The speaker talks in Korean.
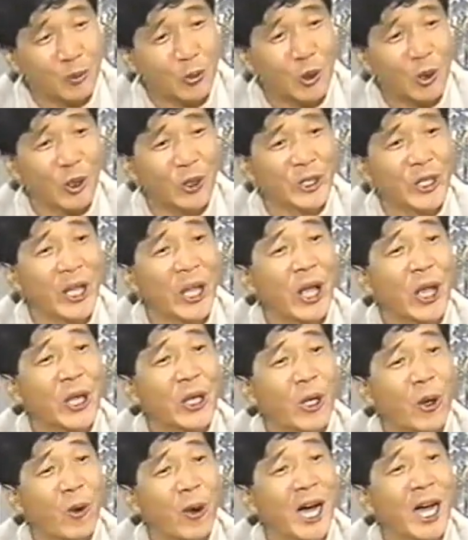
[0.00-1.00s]
물론
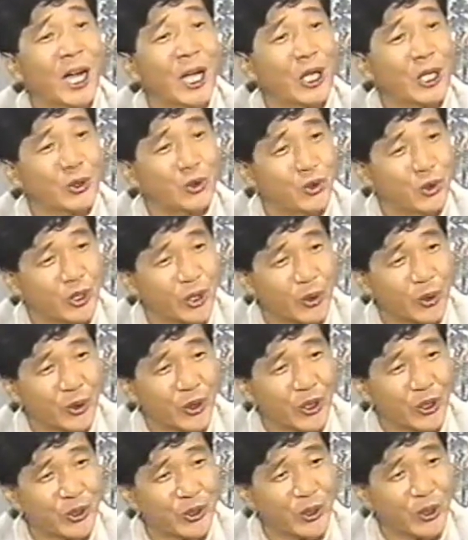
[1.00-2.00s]
영화
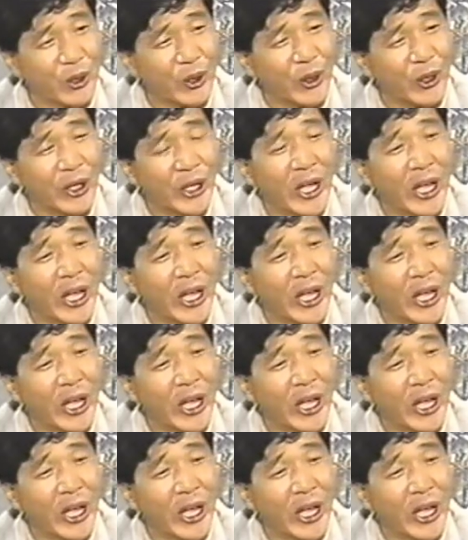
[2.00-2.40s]
주제곡이었죠.